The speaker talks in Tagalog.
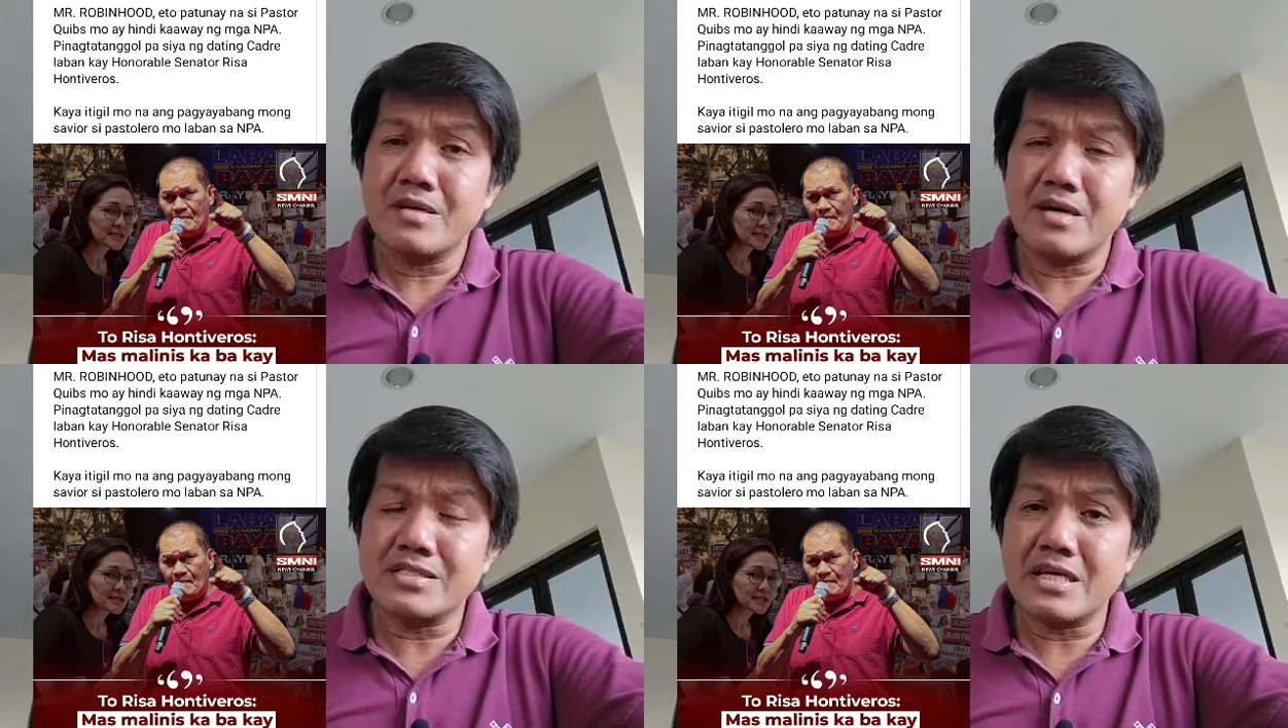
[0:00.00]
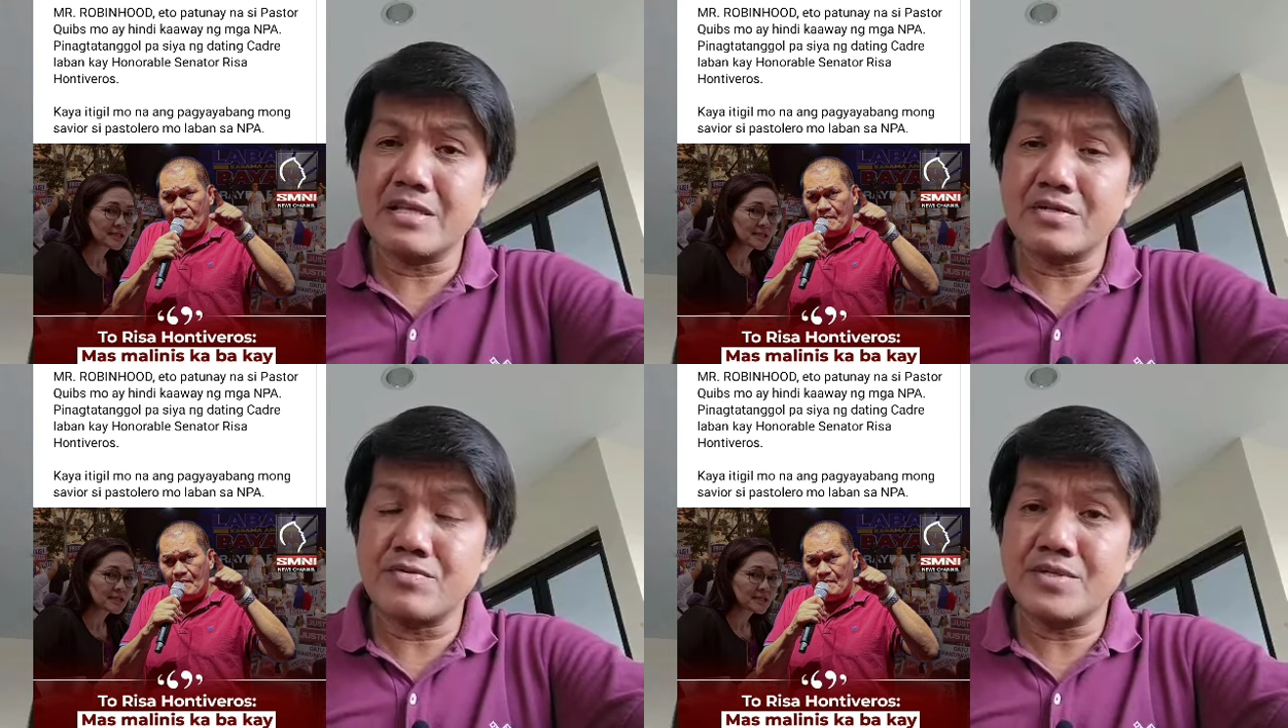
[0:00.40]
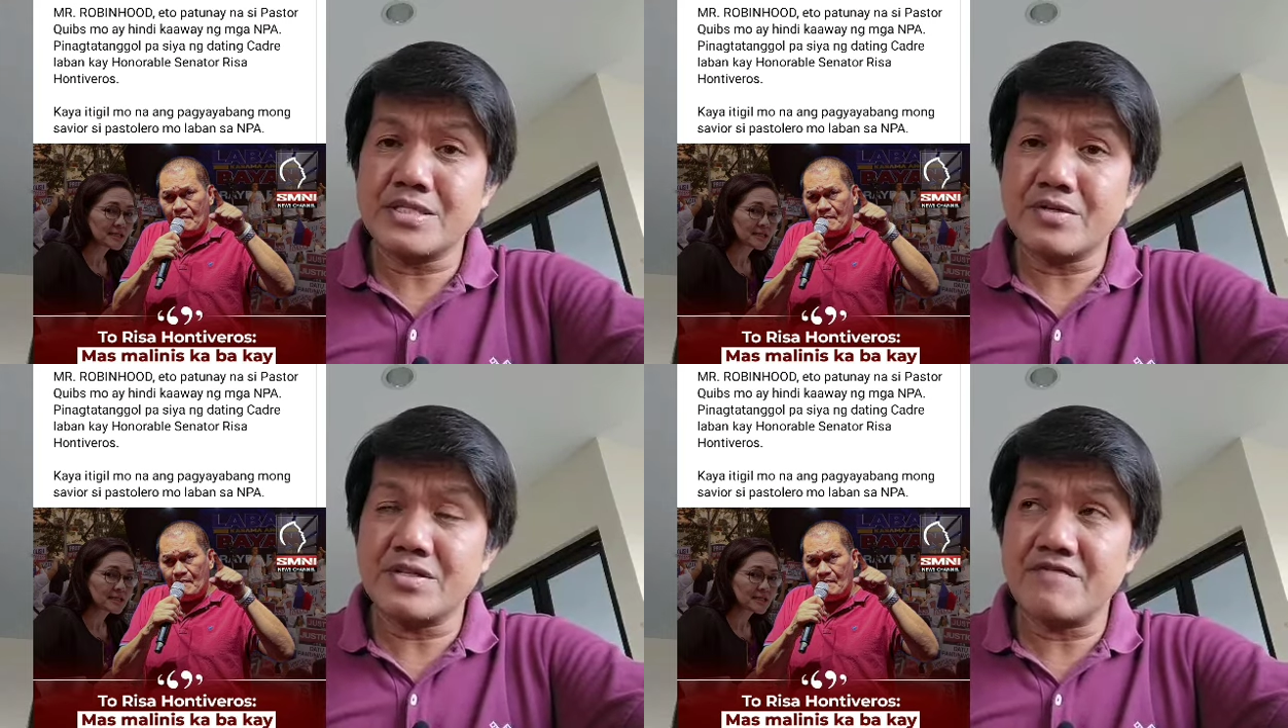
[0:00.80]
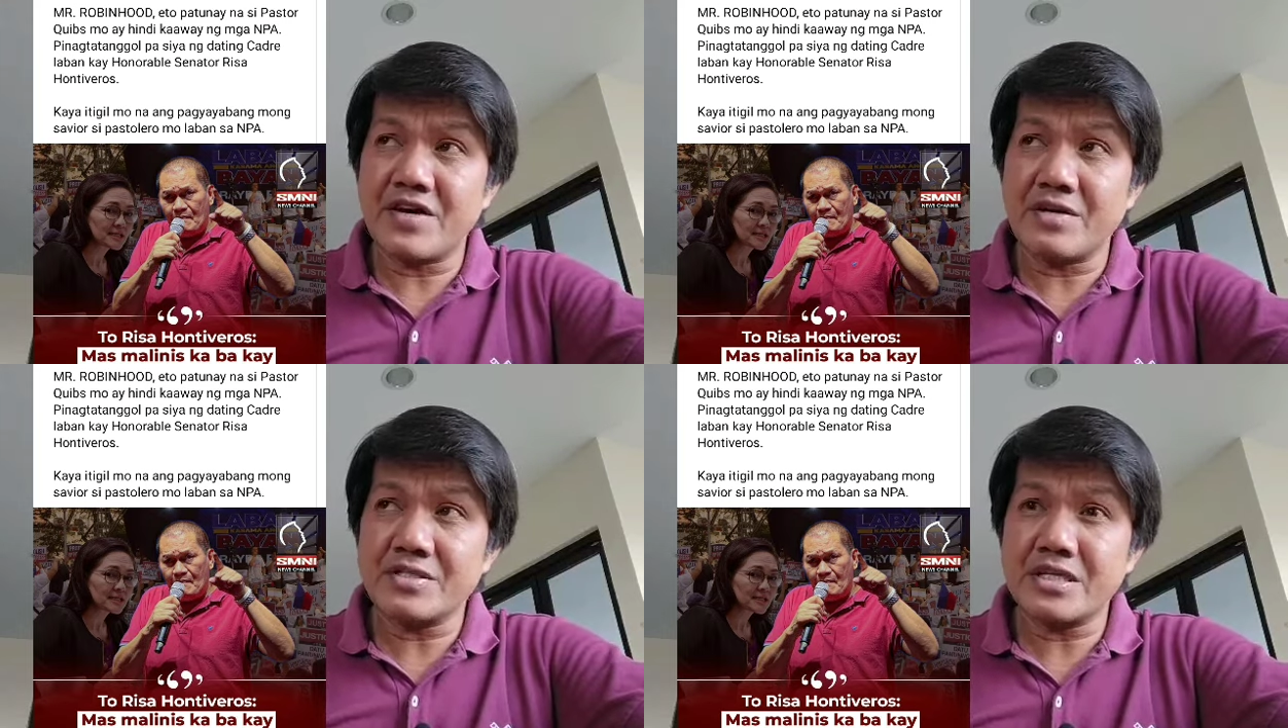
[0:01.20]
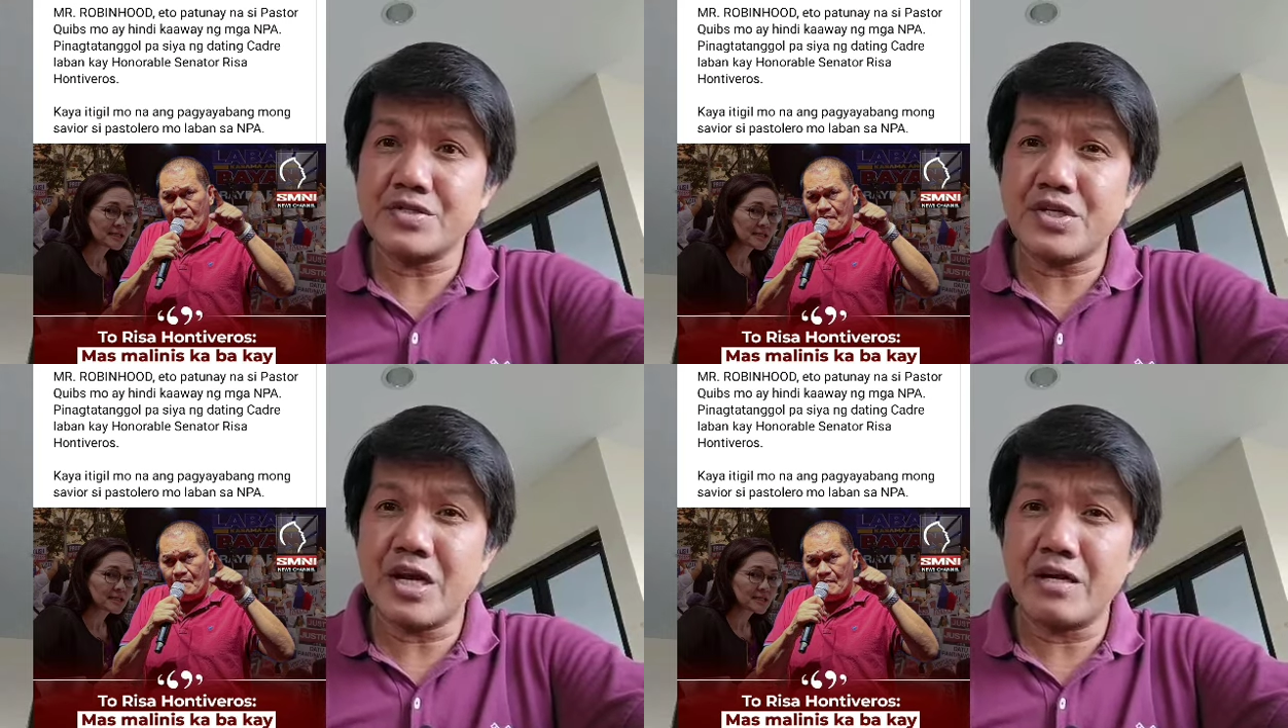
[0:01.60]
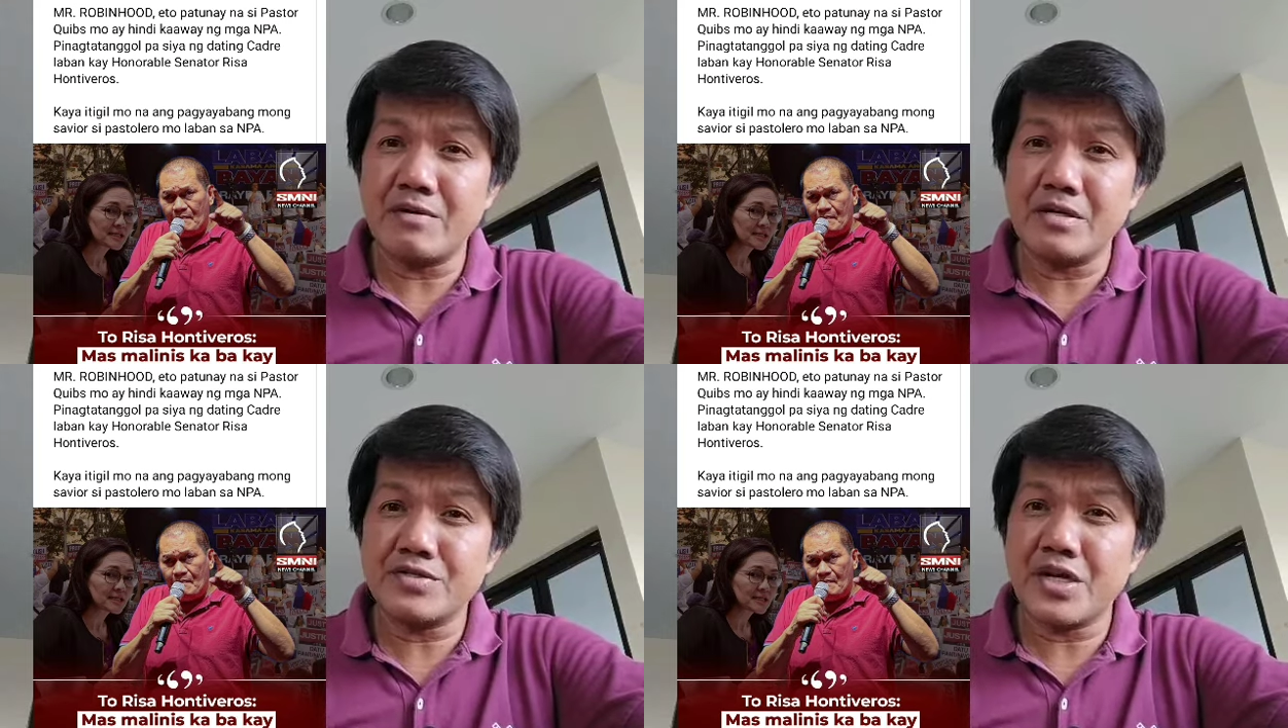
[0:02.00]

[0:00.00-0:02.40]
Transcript: uh, Senator Riza Ontiveros ang chair